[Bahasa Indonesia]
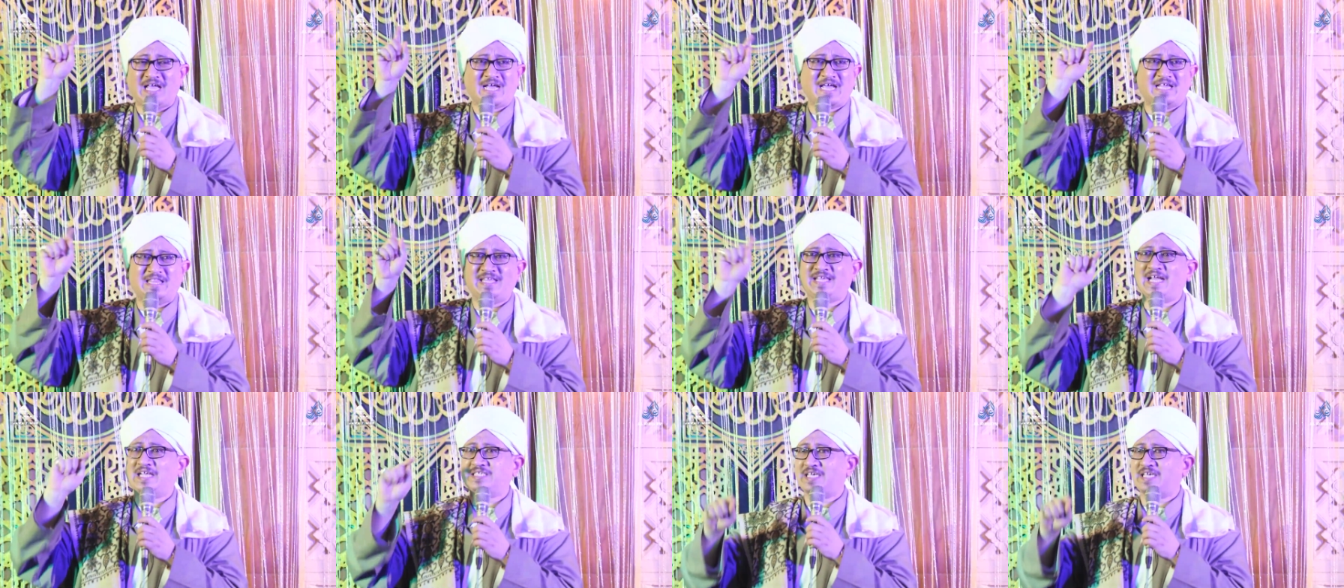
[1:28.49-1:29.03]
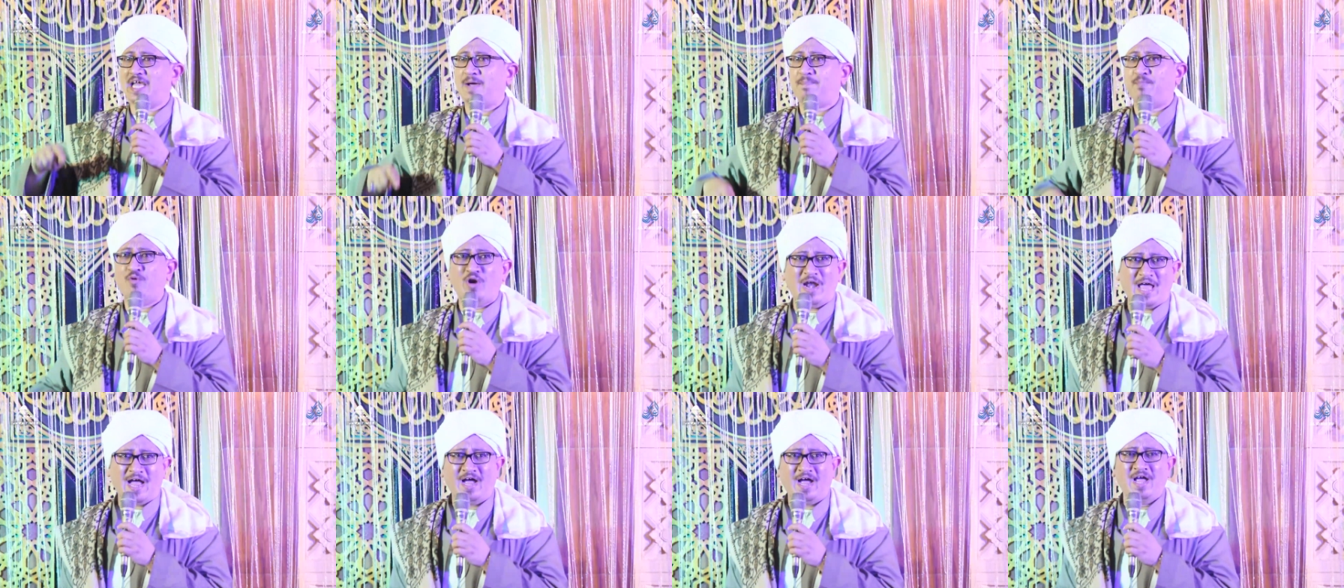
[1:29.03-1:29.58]
ketika saya
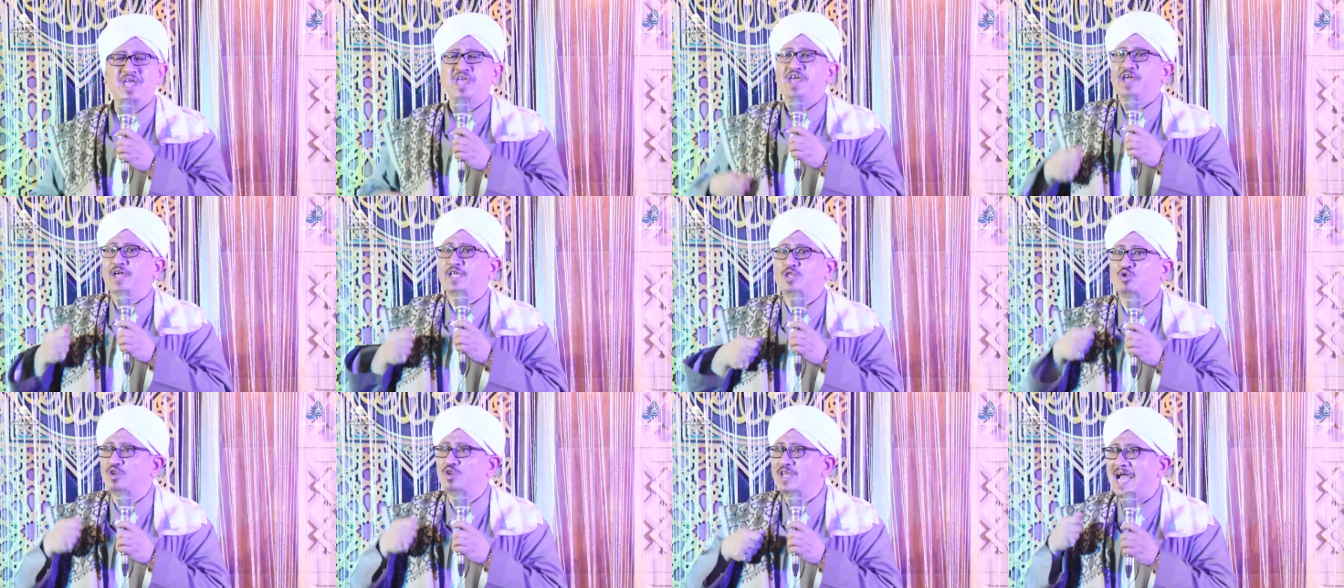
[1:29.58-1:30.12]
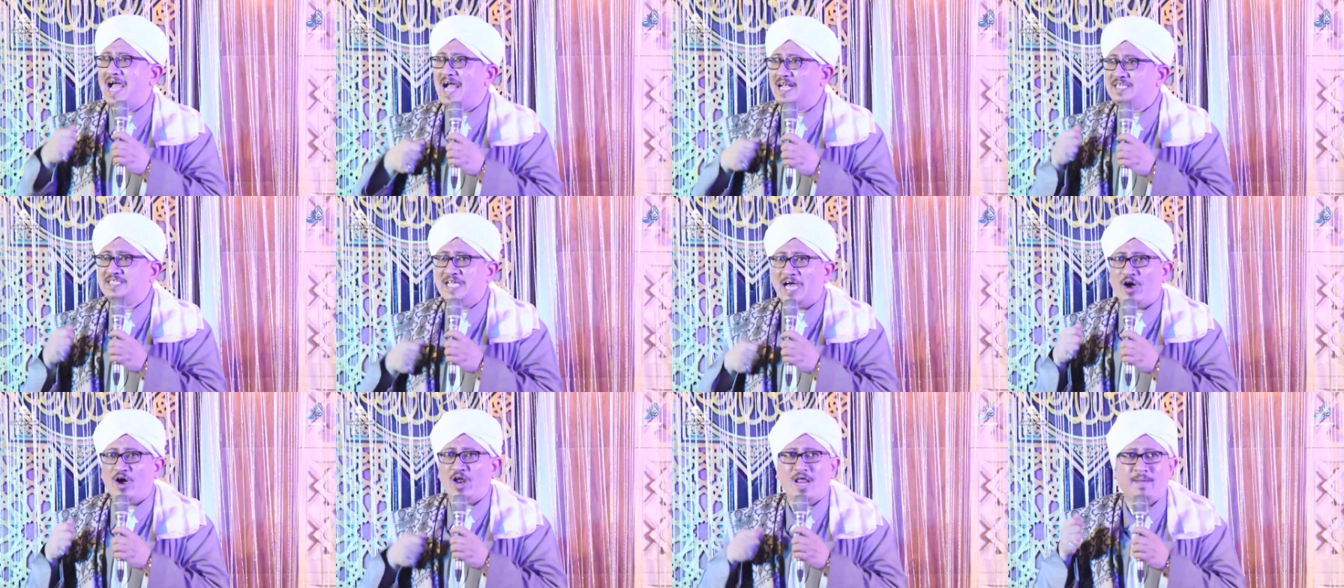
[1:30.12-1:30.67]
pulang, itu
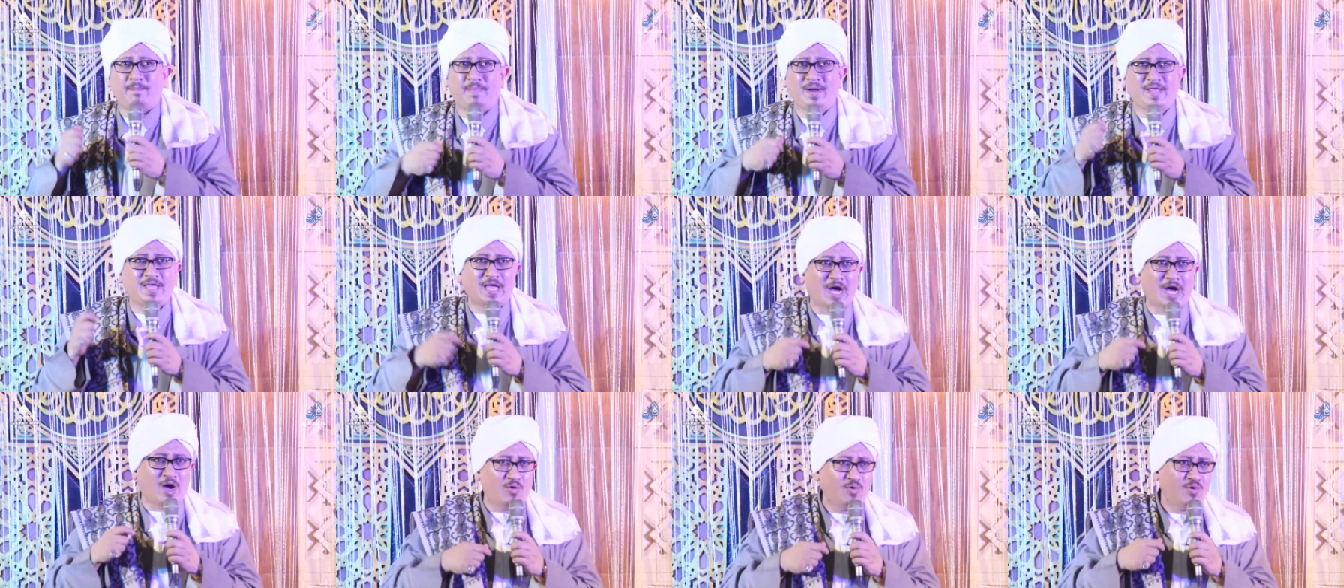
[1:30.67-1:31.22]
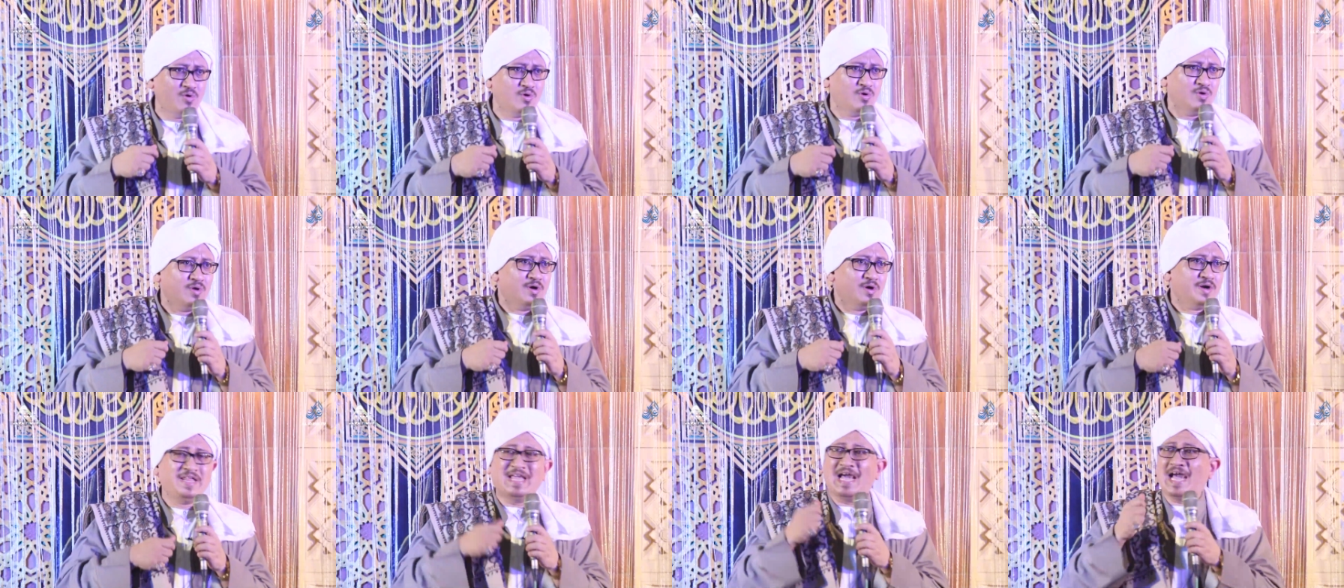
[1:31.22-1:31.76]
diajak oleh beliau,
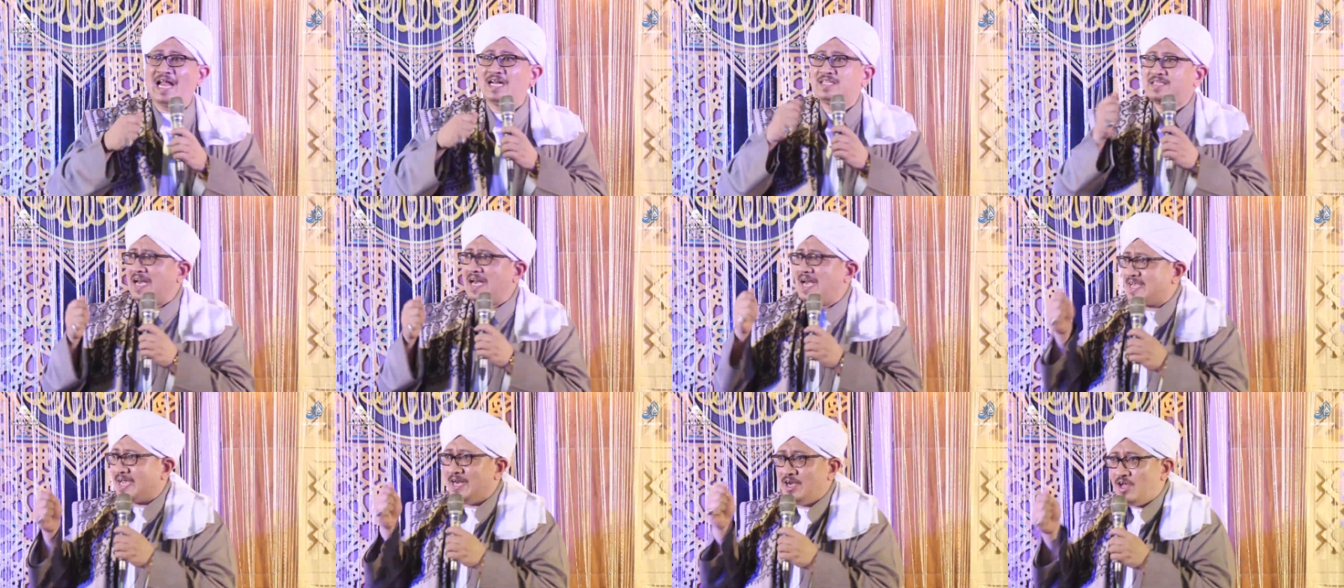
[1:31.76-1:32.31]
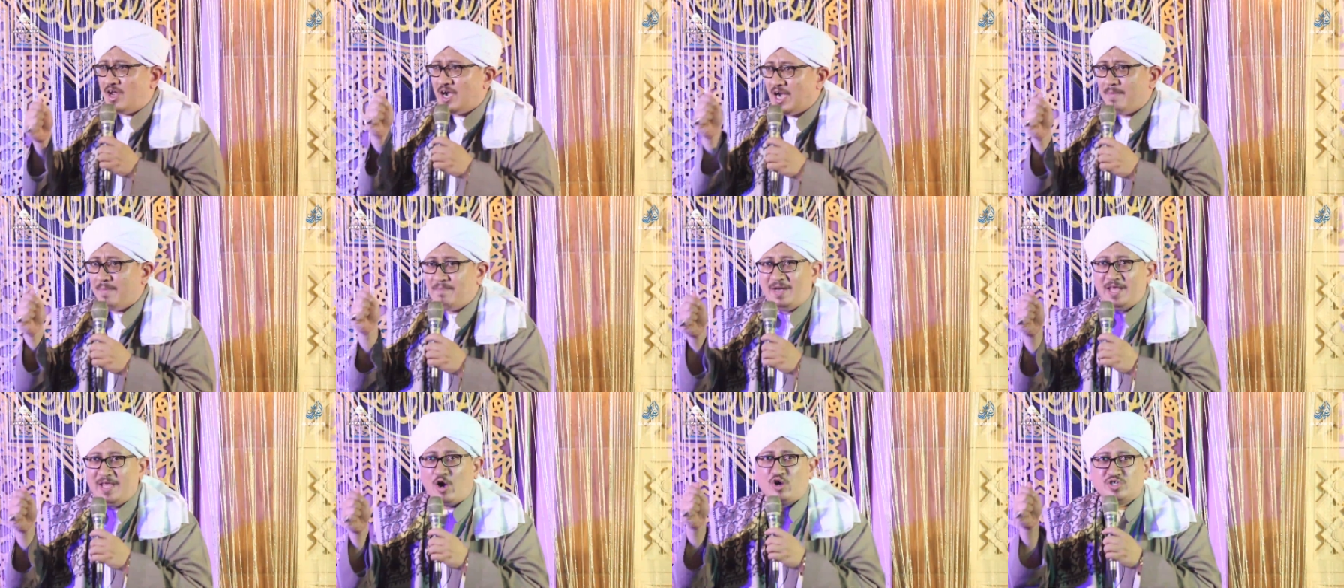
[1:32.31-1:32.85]
diantarkan oleh
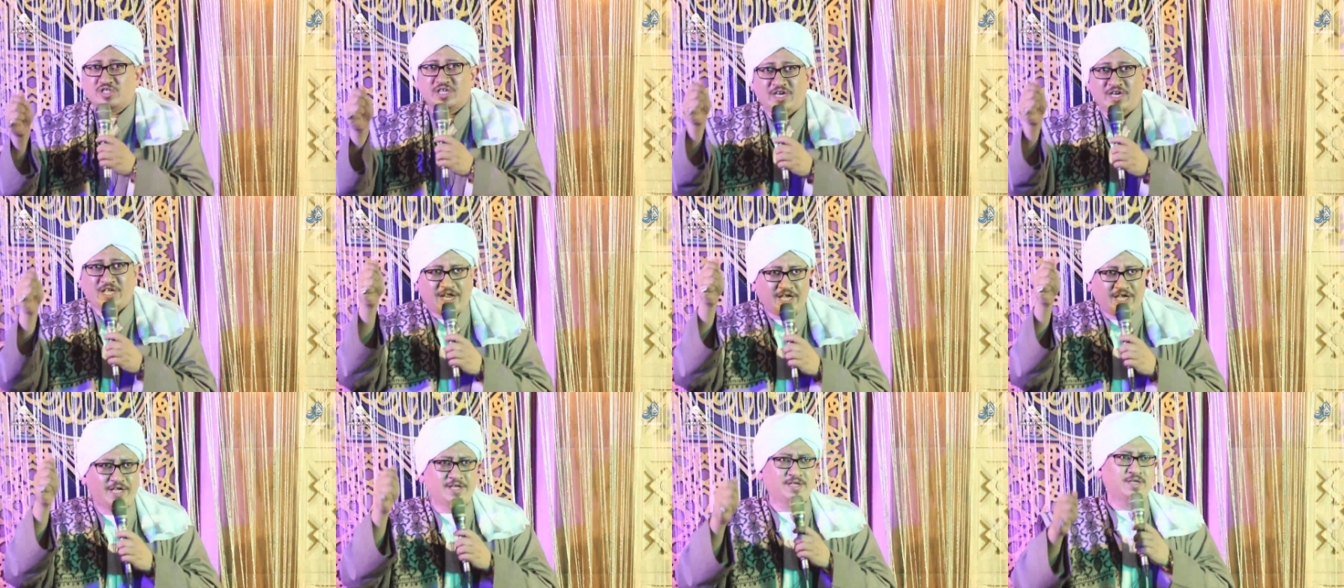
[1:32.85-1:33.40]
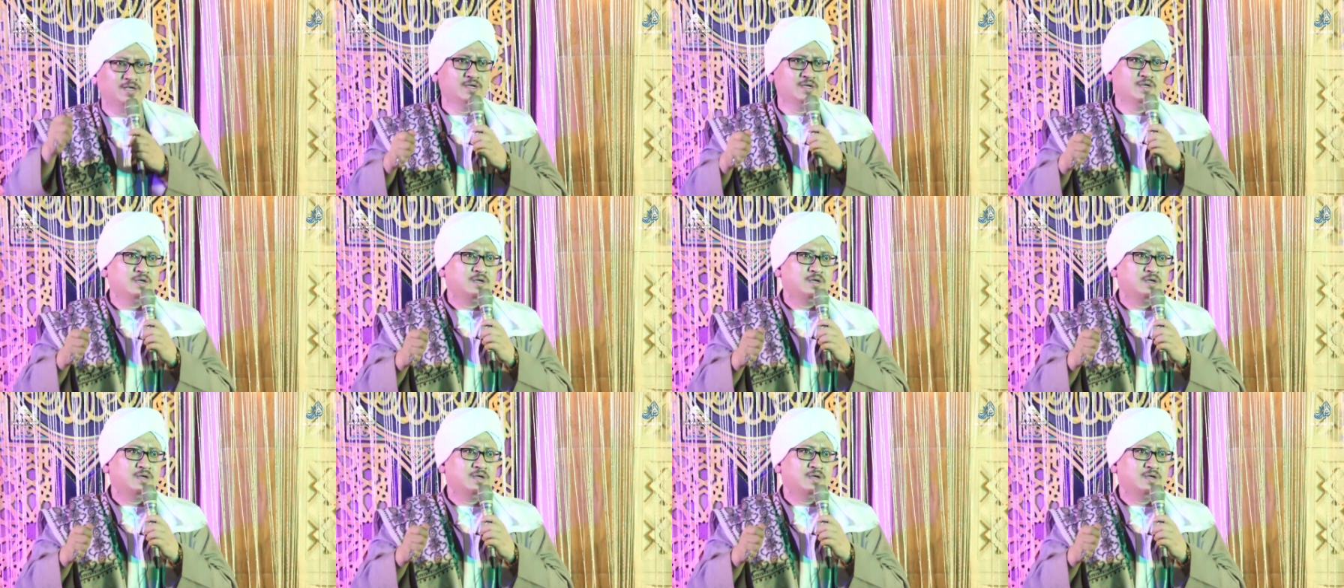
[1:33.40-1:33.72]
beliau sendiri.